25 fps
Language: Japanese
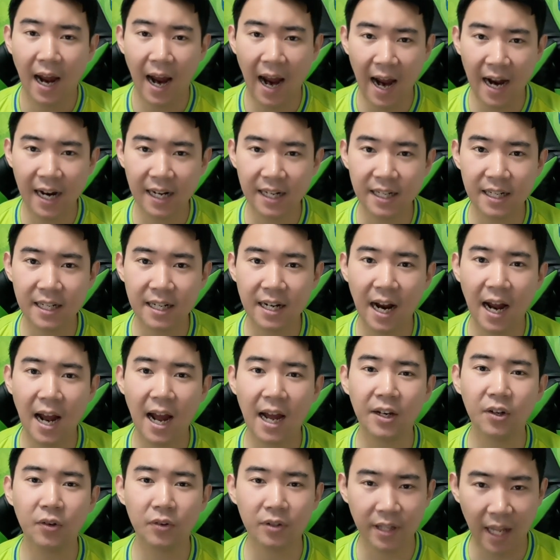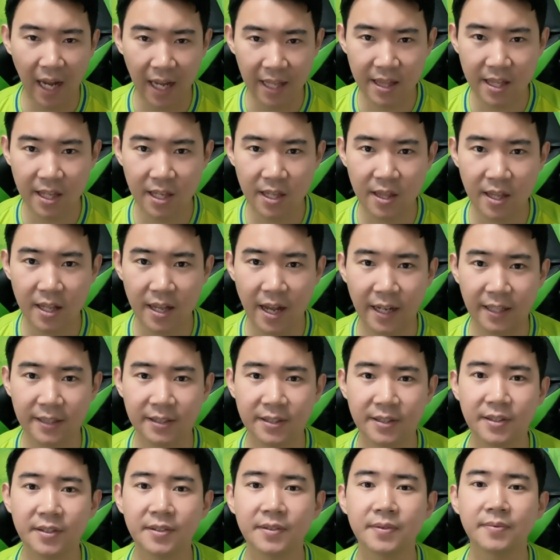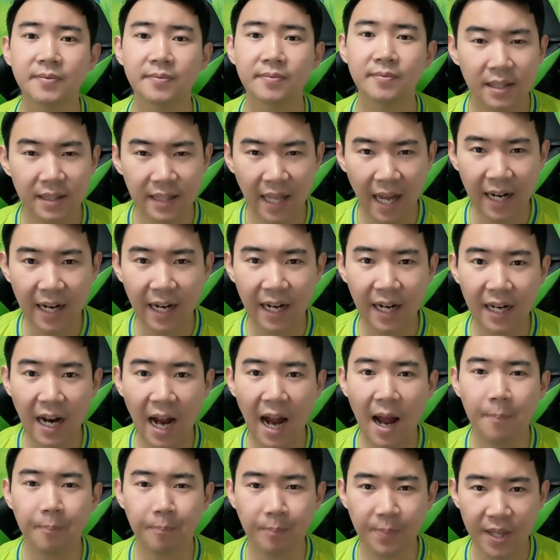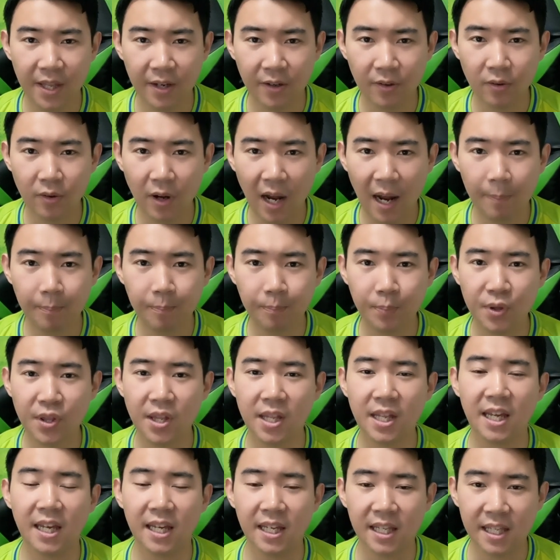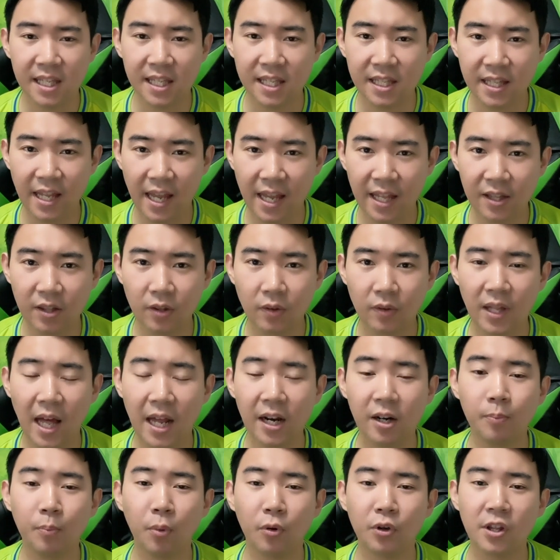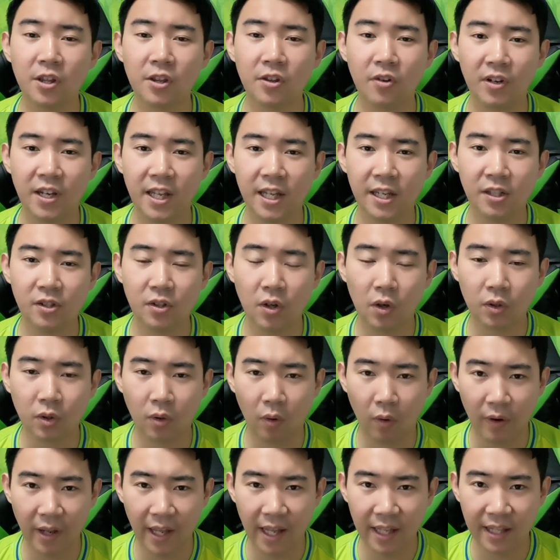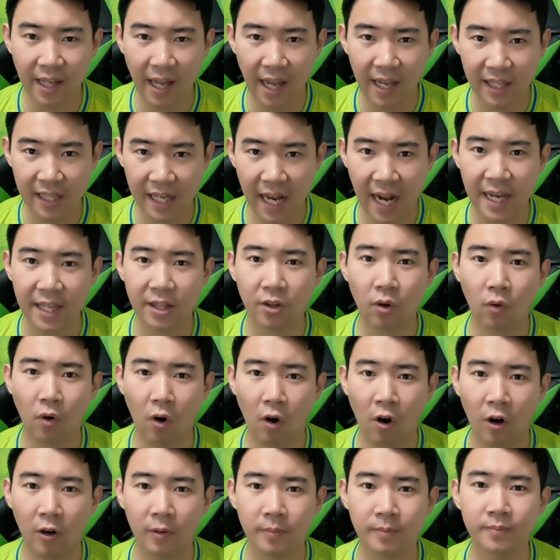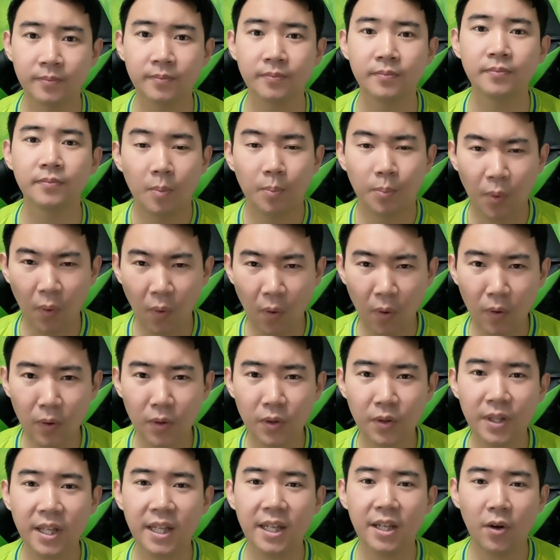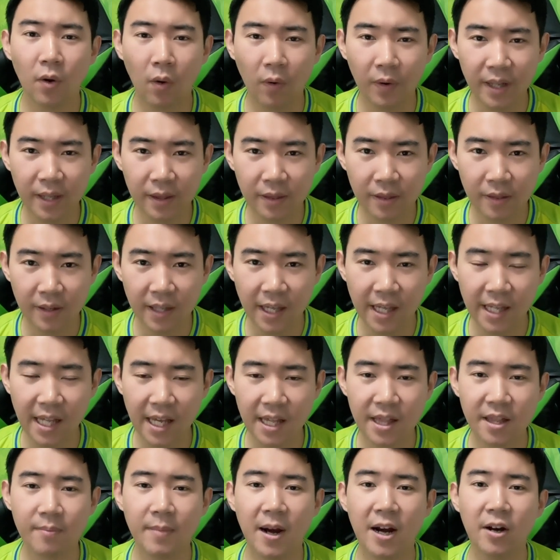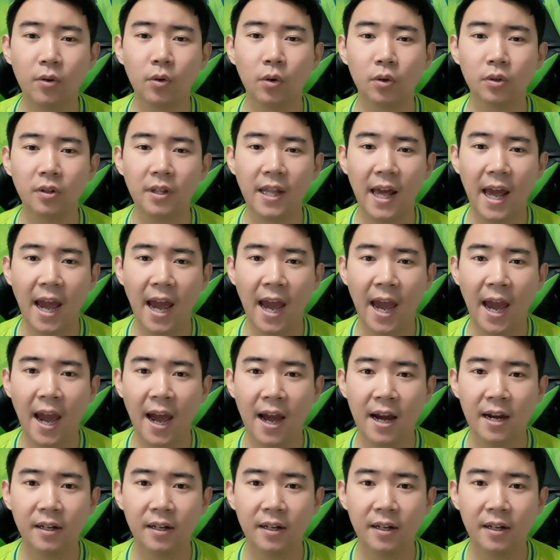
アンカーの立ち位置です。なかなかビルドアップ時に起点となるポジショニングを取れていないとこ、ボールに寄りすぎてしまうことで、